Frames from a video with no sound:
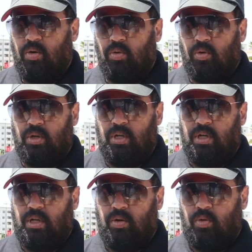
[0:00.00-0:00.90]

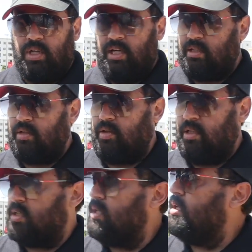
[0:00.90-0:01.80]
وكاع
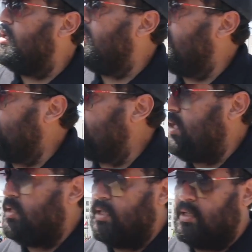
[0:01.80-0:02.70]
عند عند
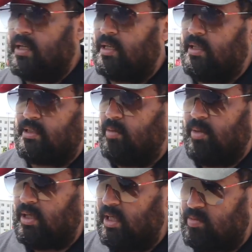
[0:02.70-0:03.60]
العداله راه كاع
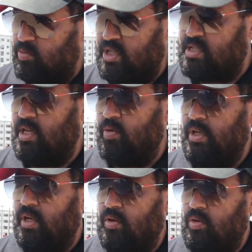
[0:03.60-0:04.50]
الطبقات
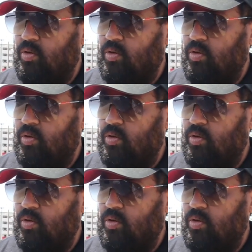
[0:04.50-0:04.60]
متساويه